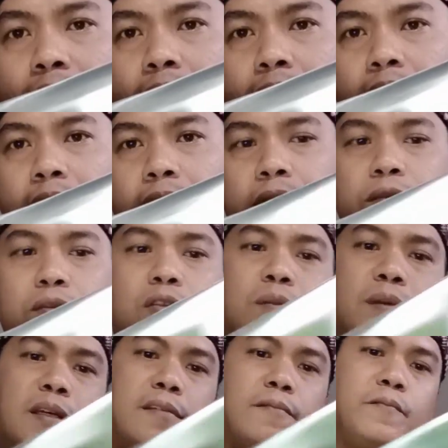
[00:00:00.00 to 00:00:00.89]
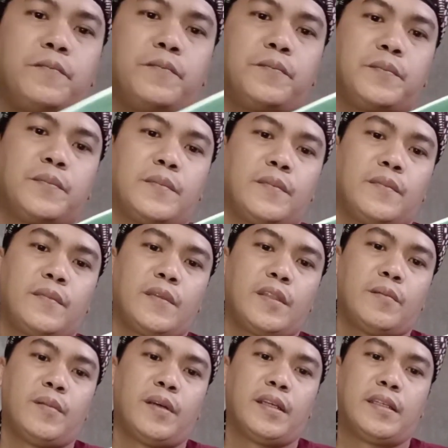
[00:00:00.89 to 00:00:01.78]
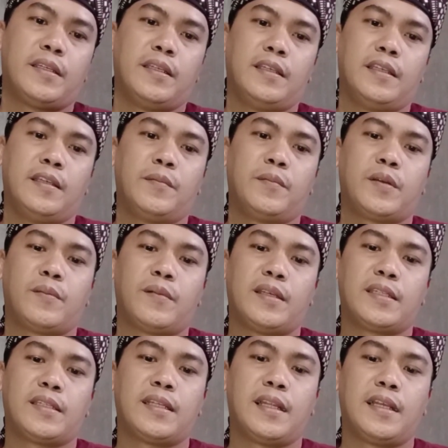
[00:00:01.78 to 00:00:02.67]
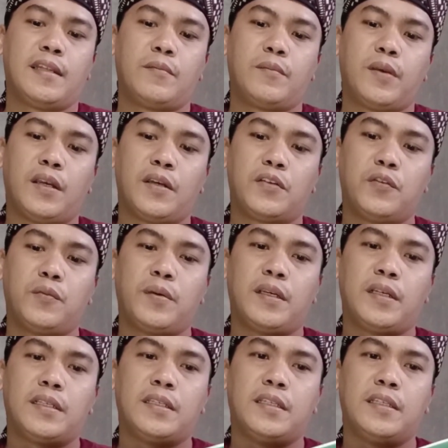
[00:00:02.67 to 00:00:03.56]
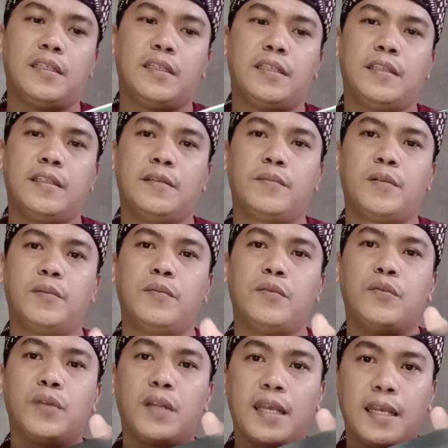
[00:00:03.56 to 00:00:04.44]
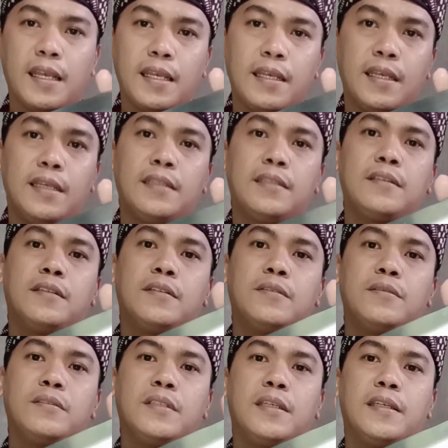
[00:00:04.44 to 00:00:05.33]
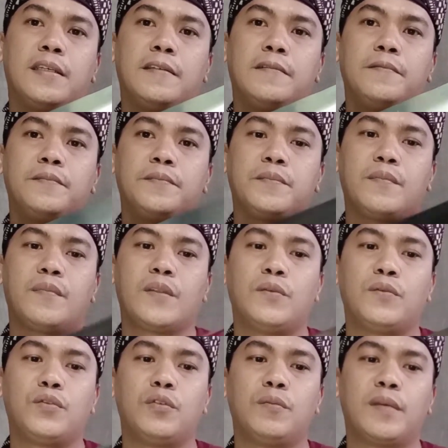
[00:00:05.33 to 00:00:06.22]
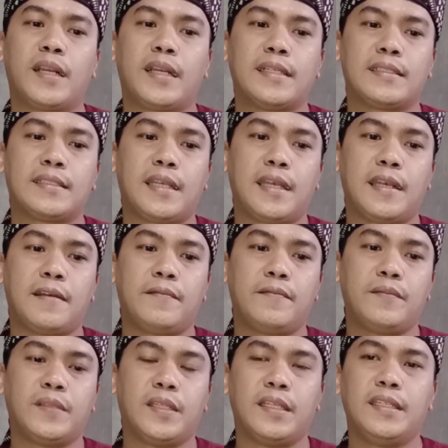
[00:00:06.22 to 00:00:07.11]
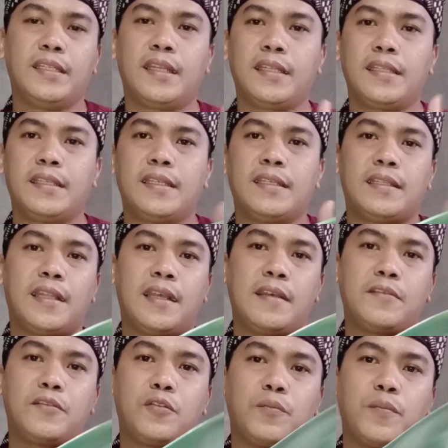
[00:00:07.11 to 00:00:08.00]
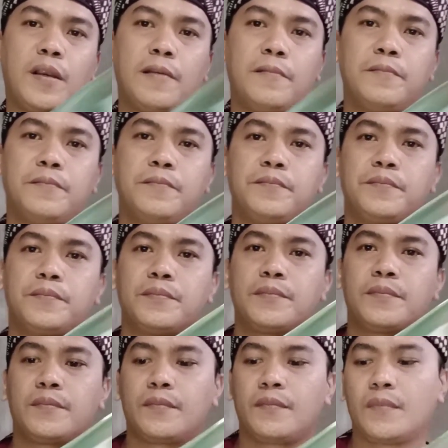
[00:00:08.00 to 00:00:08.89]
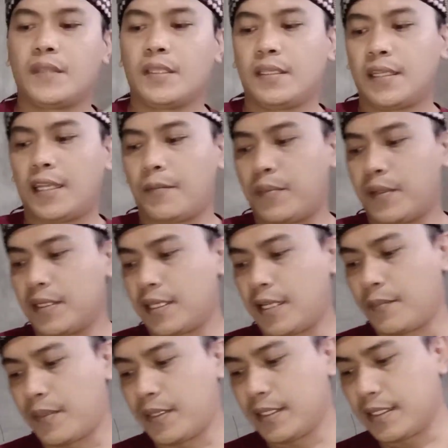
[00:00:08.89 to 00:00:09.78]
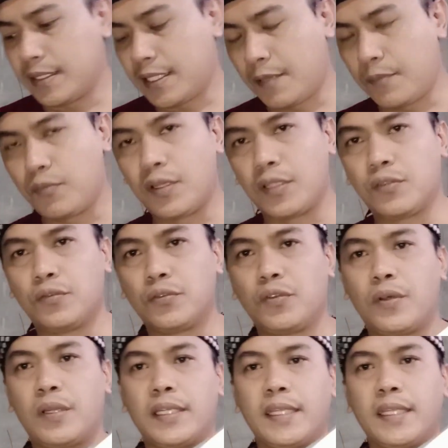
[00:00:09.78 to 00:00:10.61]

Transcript: cuman bagi permasalahan baru bagi pemula tentunya untuk mengasah nah ini nanti kita coba kapan-kapan kita buat tutorial